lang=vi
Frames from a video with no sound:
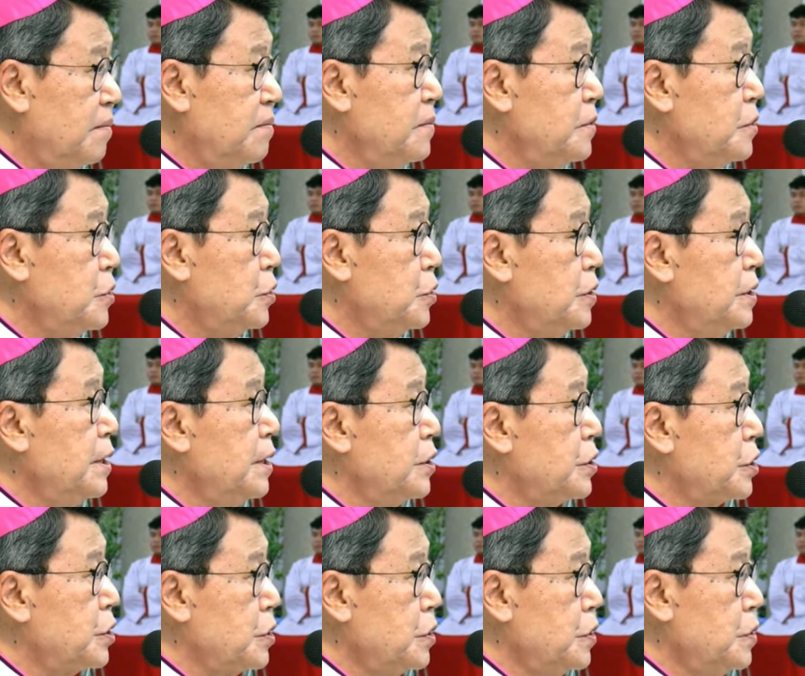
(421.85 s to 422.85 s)
tâm Chúa
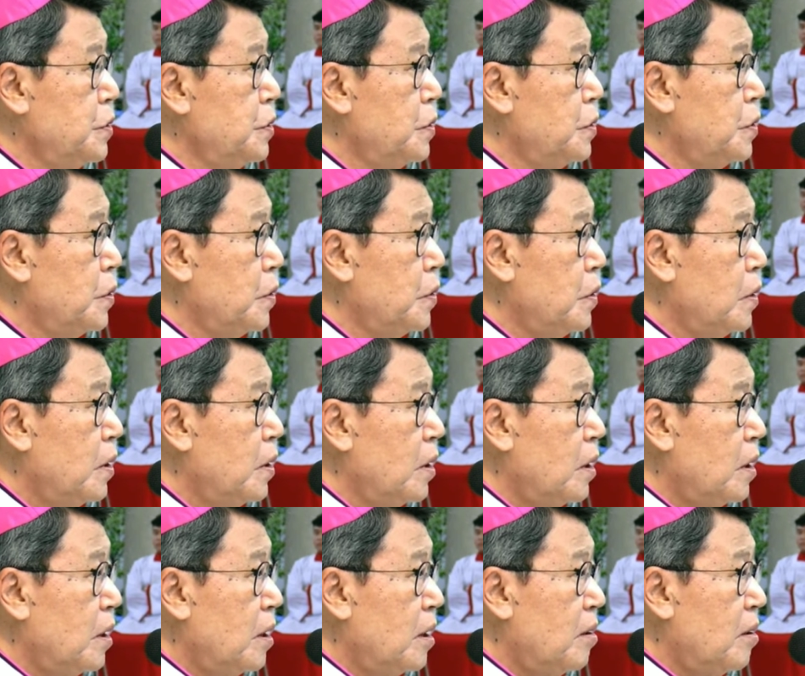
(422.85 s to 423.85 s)
Giêsu
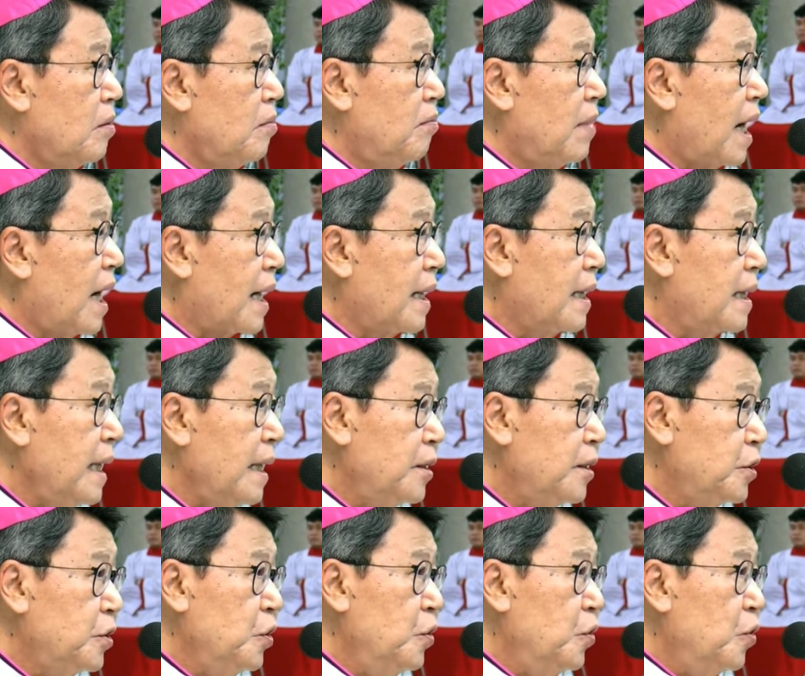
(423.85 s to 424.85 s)
mà
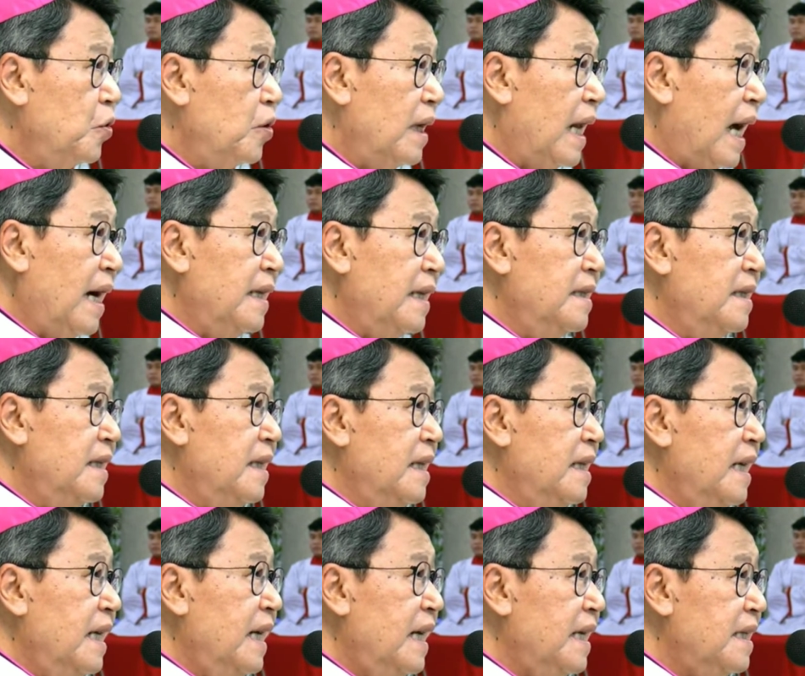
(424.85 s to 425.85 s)
kết tụ lại nơi